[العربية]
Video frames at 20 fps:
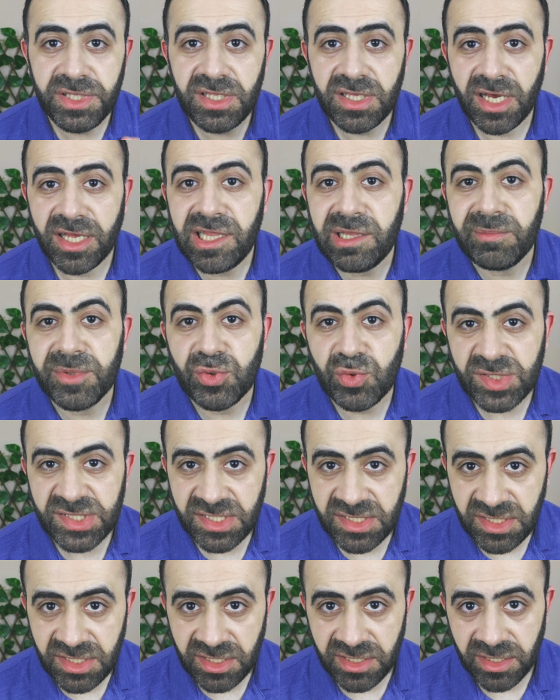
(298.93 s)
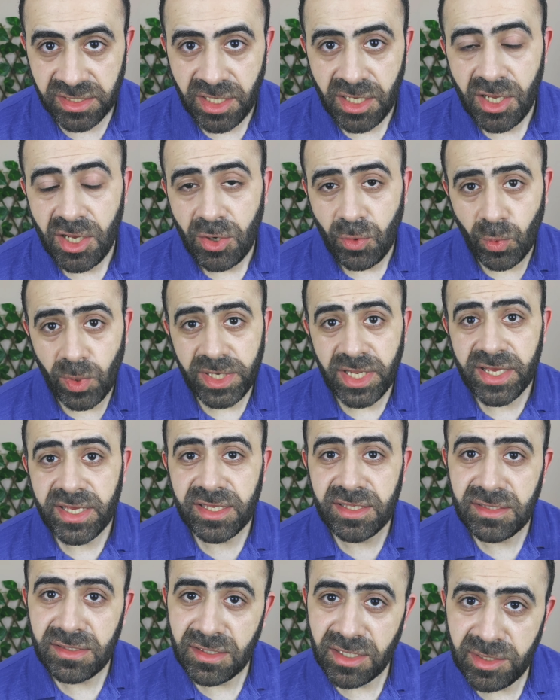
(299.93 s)
بالمينوكسيديل
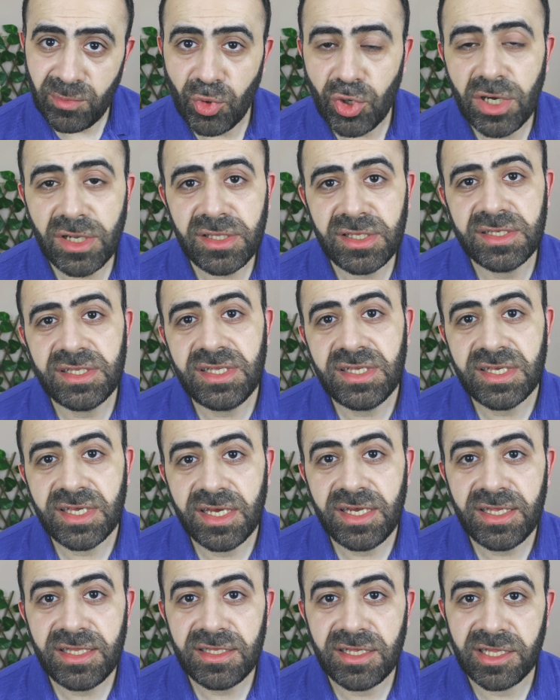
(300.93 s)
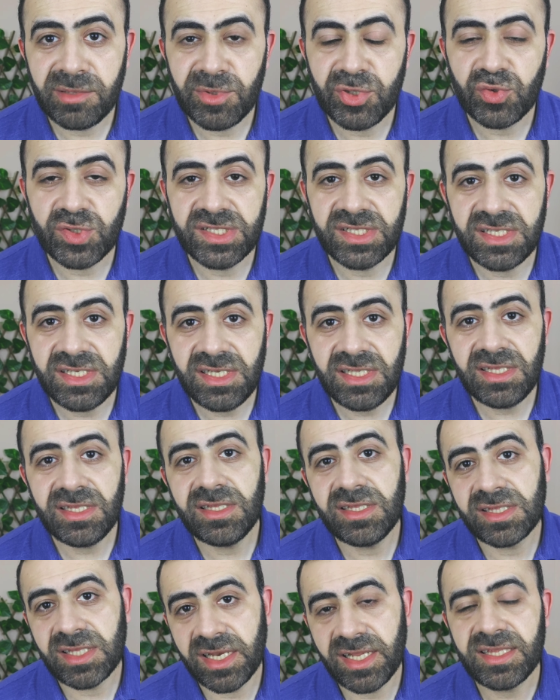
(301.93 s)
ولكن المقارنه دي كان
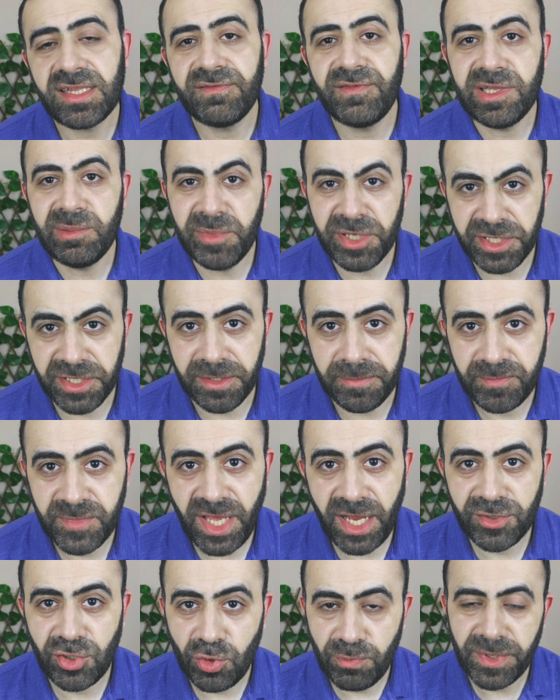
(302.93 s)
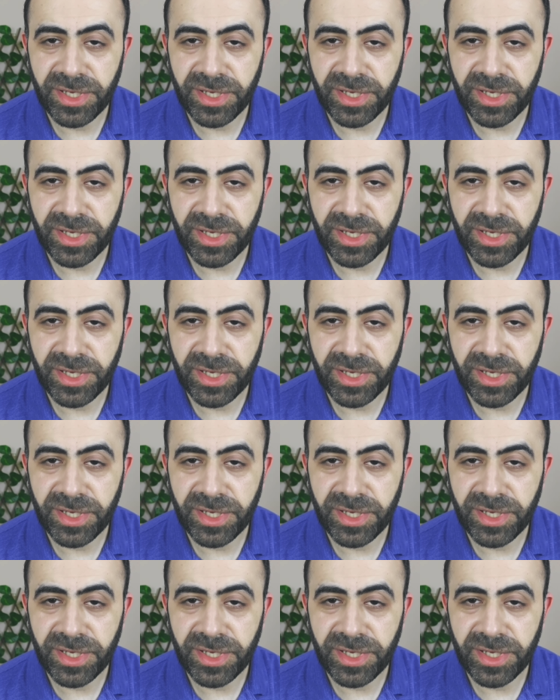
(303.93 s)
المينوكسيديل 3% يعني